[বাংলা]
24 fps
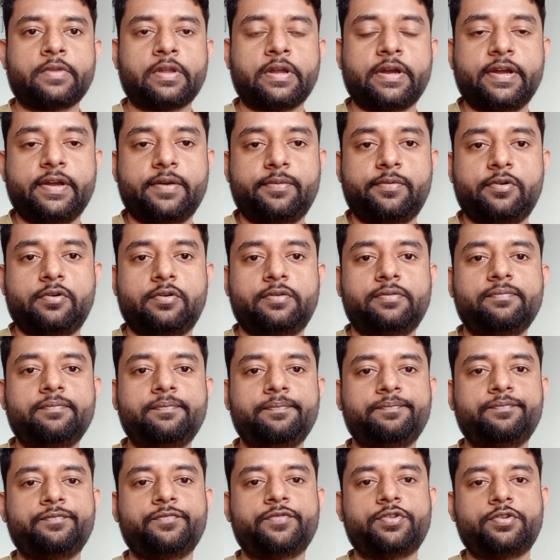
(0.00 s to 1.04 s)
হাই এভরিওয়ান
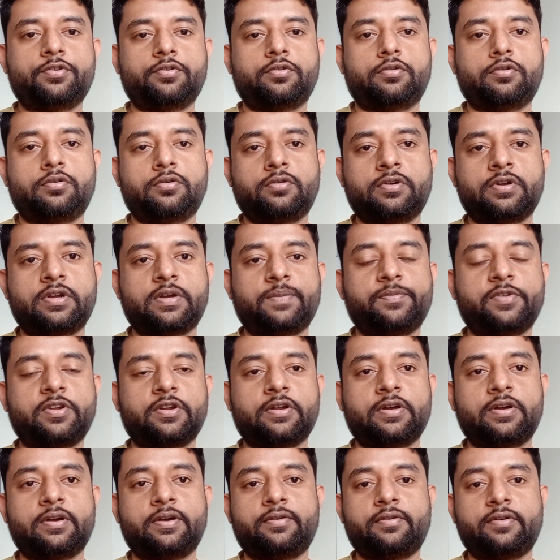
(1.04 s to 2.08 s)
সো
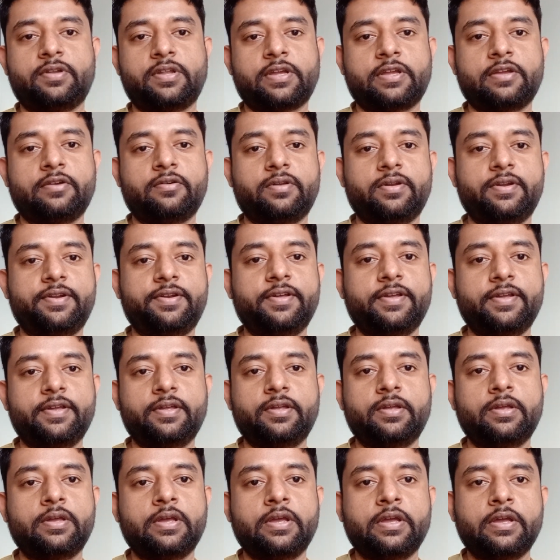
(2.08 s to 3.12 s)
আপনারা অনেকে অলরেডি
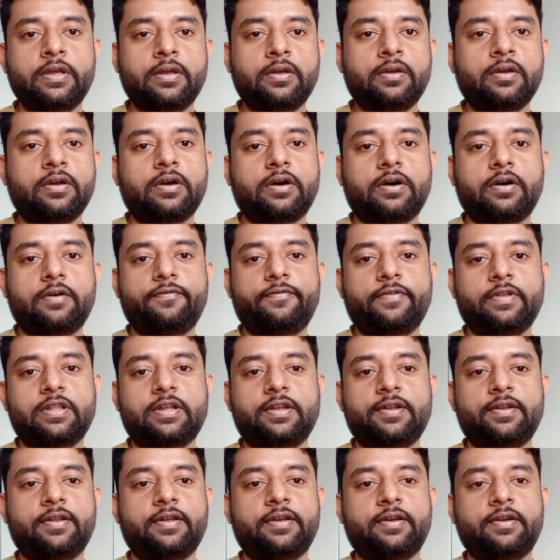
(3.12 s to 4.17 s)

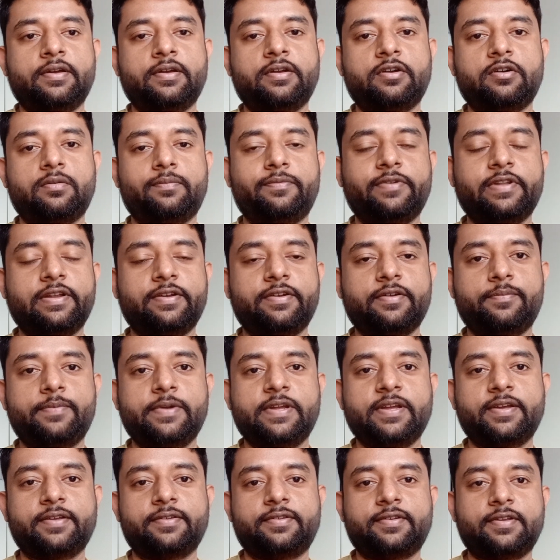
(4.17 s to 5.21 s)
ফিনল্যান্ডে অফার লেটার
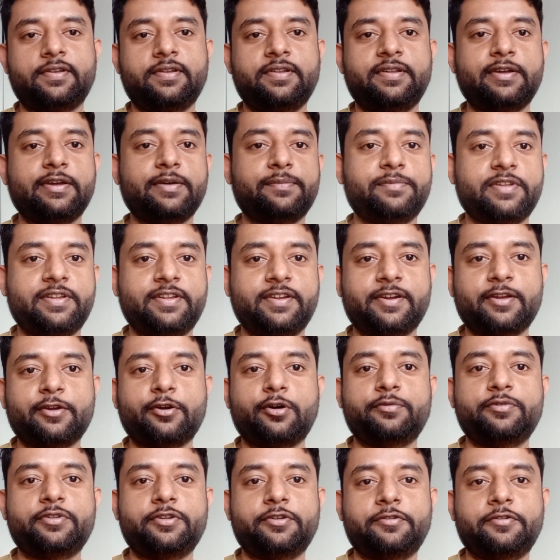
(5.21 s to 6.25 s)
পেয়ে গেছেন আপনাদেরকে
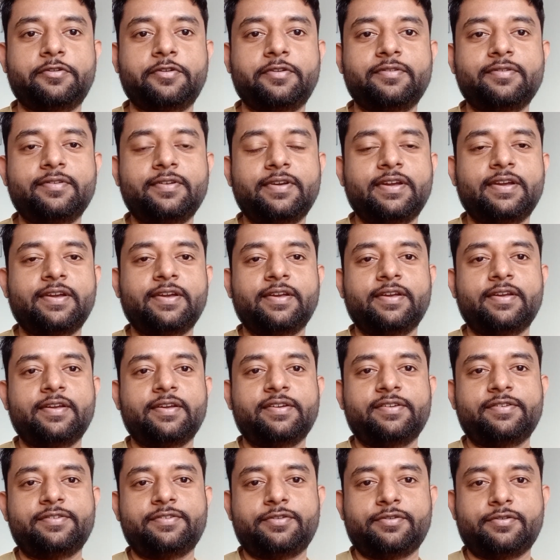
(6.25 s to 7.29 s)
অভিনন্দন
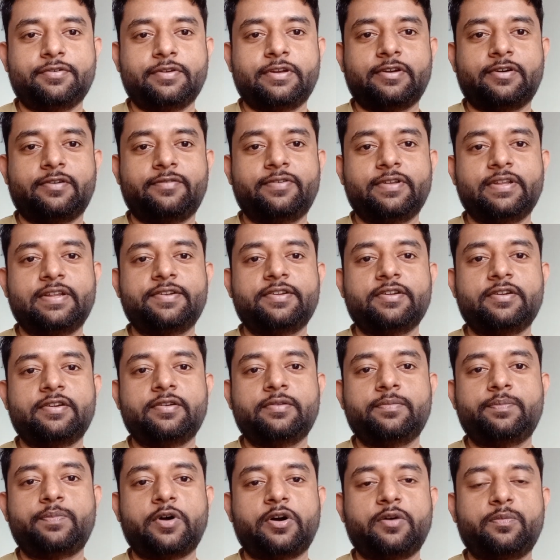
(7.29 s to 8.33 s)
সো এই অফার লেটার
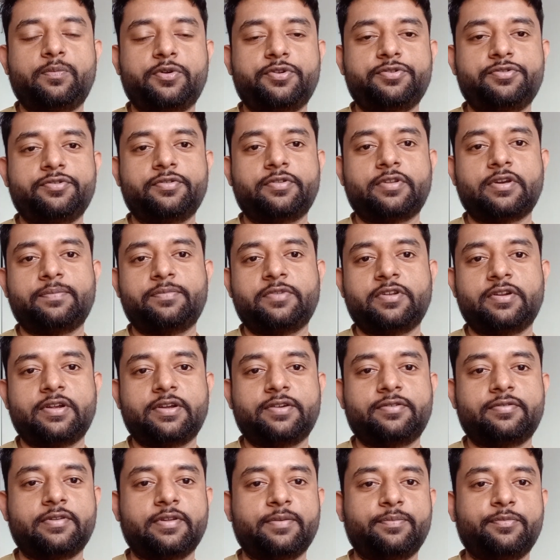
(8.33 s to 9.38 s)
পাওয়া পর্যন্ত আপনারা
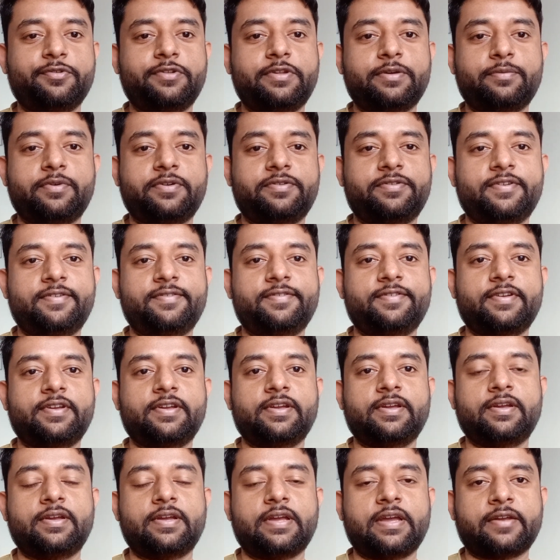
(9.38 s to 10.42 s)
আসলে বুঝতে পারছেন যে
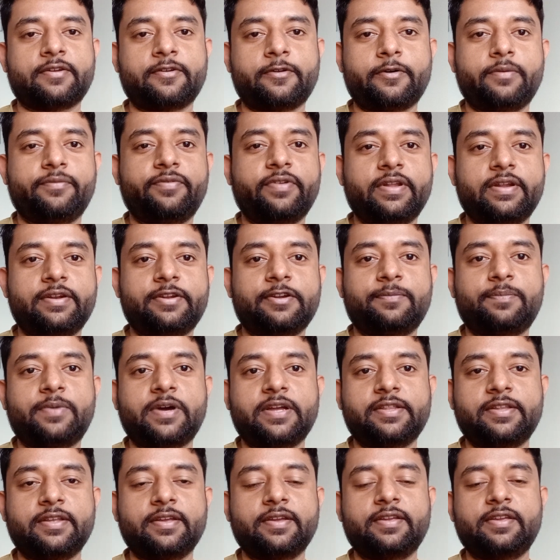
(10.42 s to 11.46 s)
একটা অফার লেটার
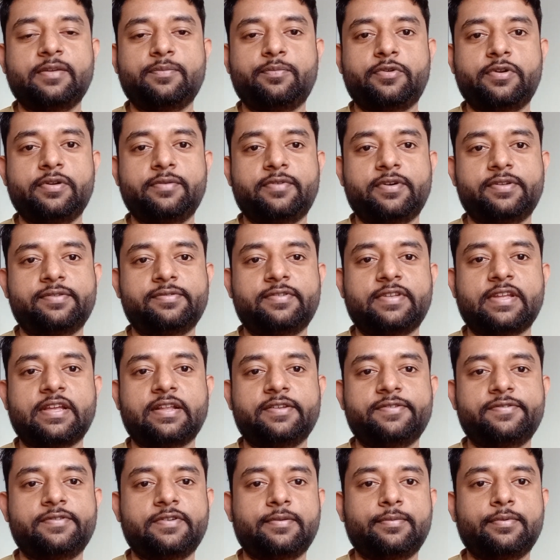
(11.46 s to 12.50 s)
পাইতে কি পরিমাণ
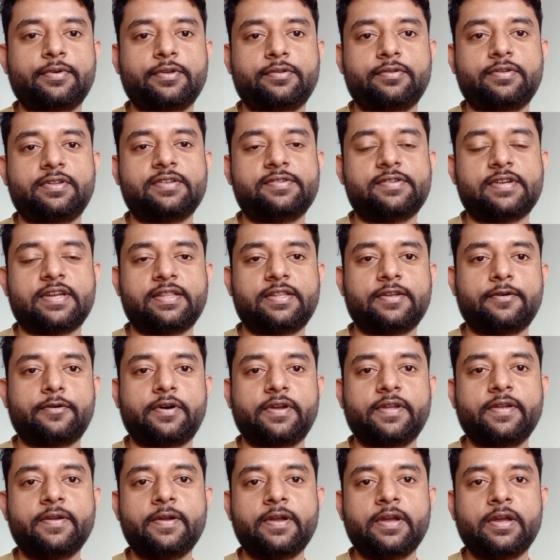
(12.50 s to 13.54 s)
চ্যালেঞ্জের ভেতর দিয়ে যাইতে
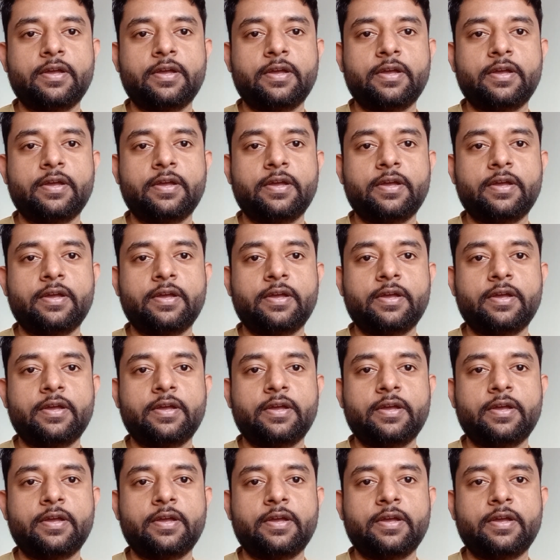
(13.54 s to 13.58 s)
হয়